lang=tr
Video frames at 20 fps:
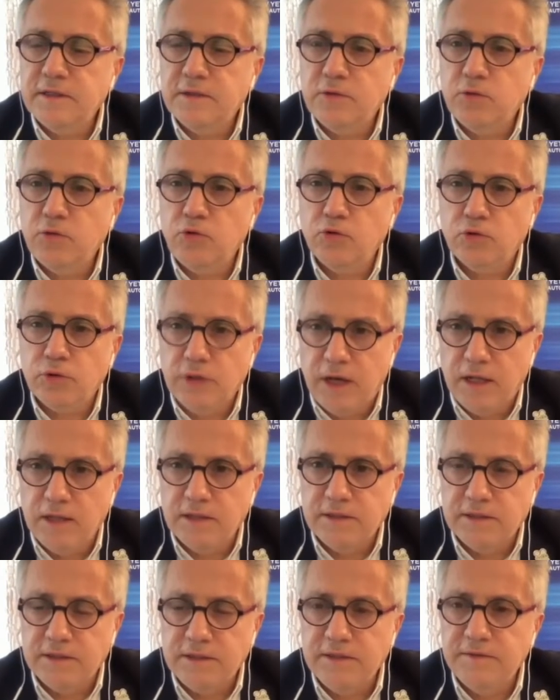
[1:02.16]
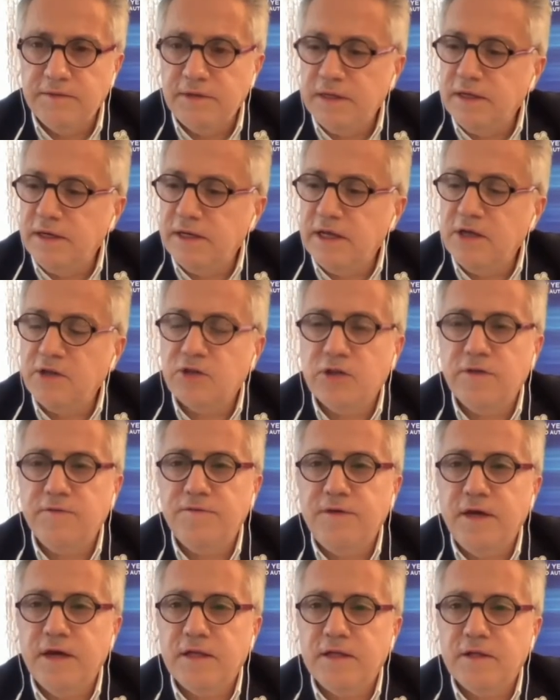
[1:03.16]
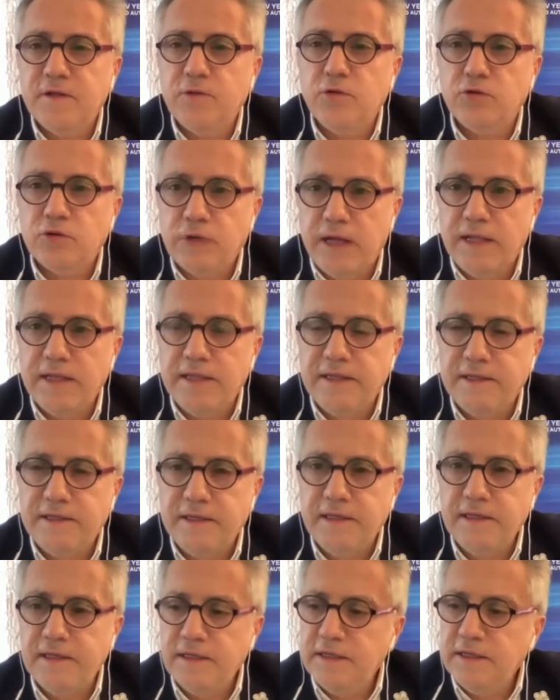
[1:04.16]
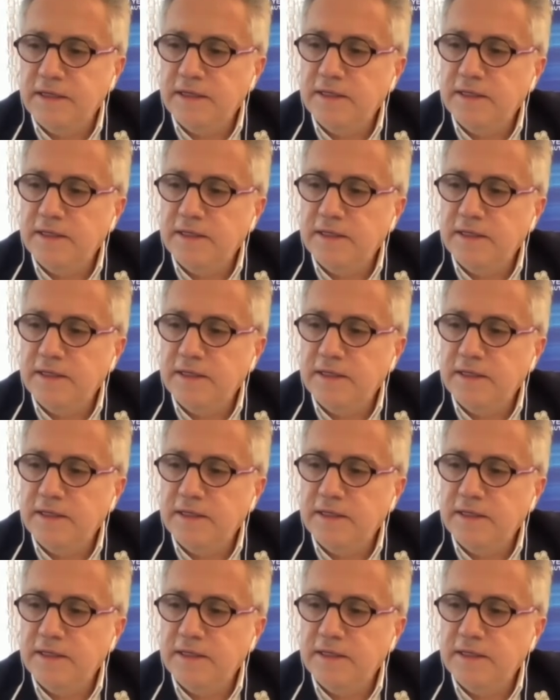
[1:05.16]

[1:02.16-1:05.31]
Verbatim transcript: düşük kaldığını ve araçların fiyatlarının yükseldiğini